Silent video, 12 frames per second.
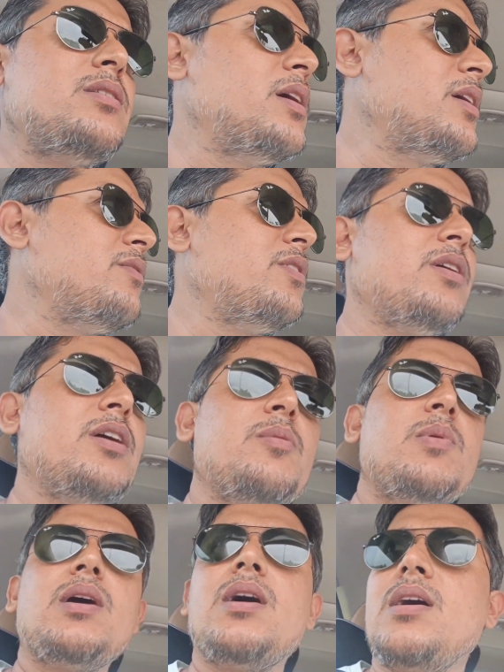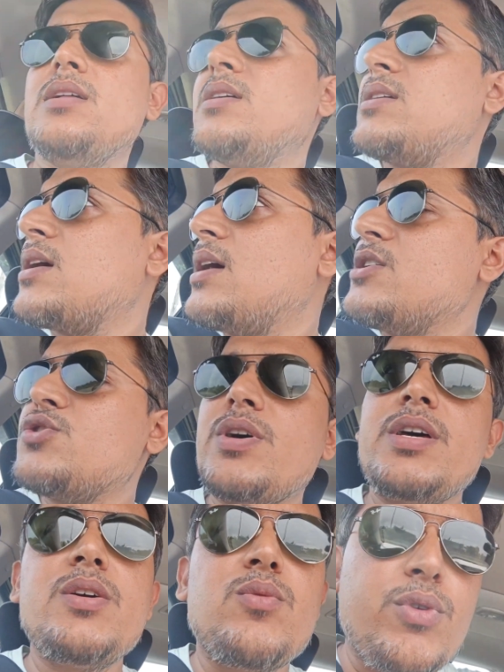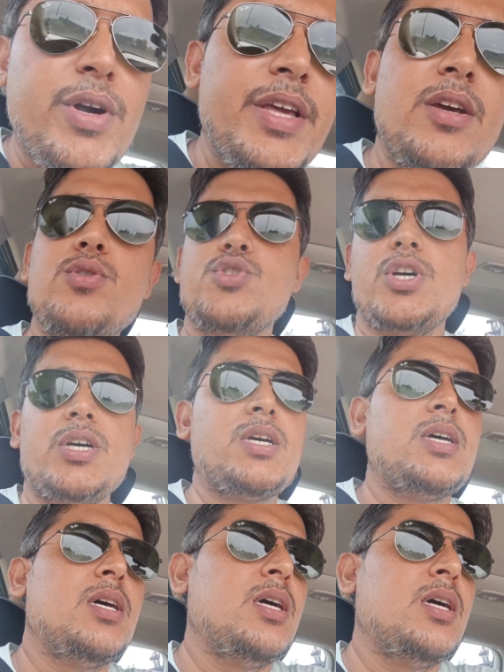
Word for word: ताकि फिर गरिमा का आधार कार्ड जो है वो रेडी हो जाए